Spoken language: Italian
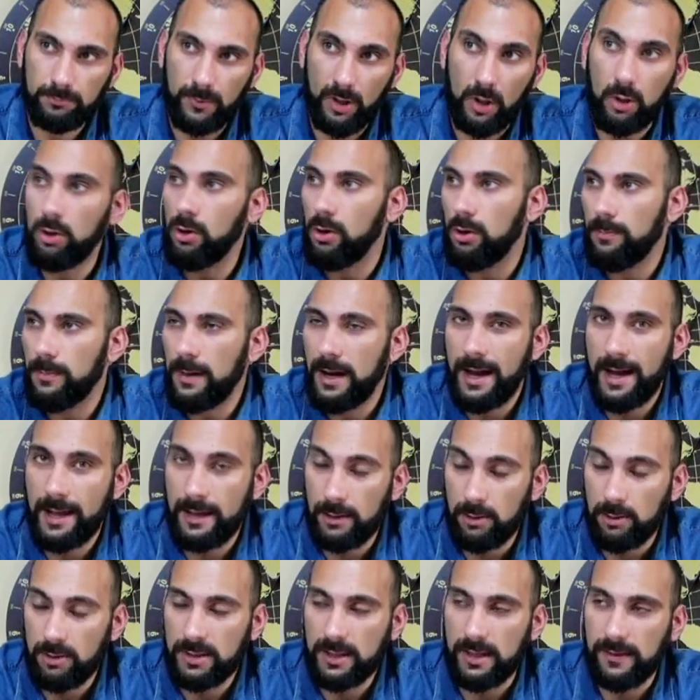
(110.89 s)
o magari
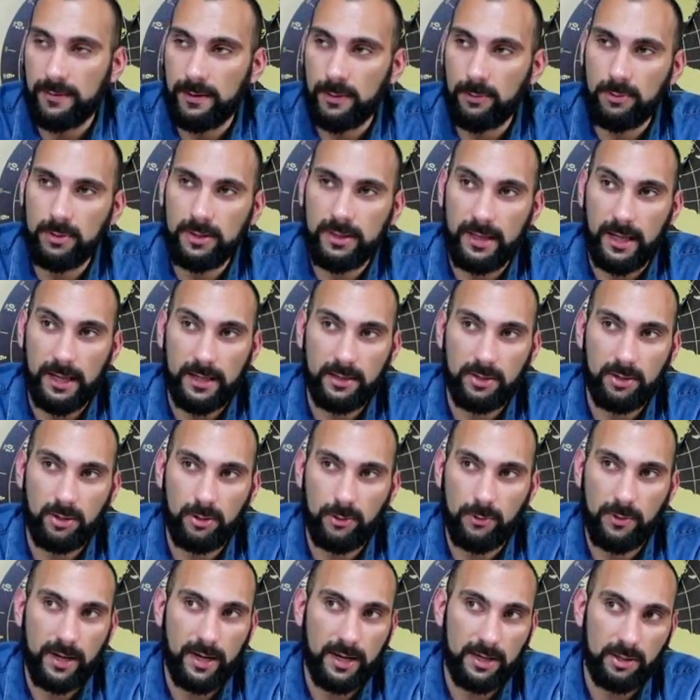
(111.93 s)
lo scrivi tu stesso, in
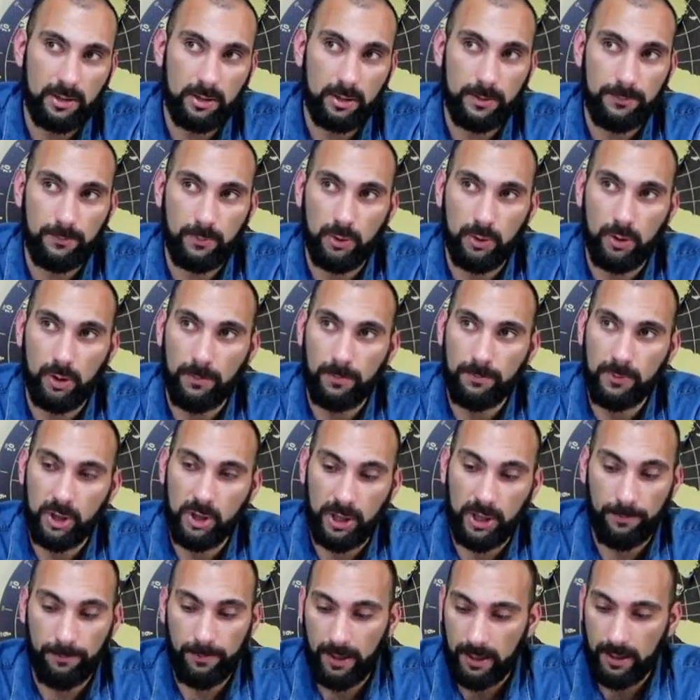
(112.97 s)
quel caso non è più
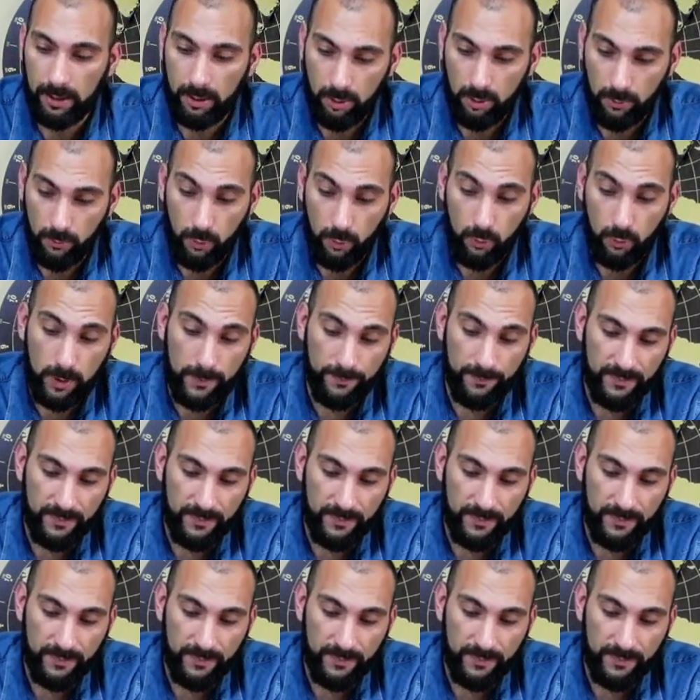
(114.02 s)
dropshipping, comunque,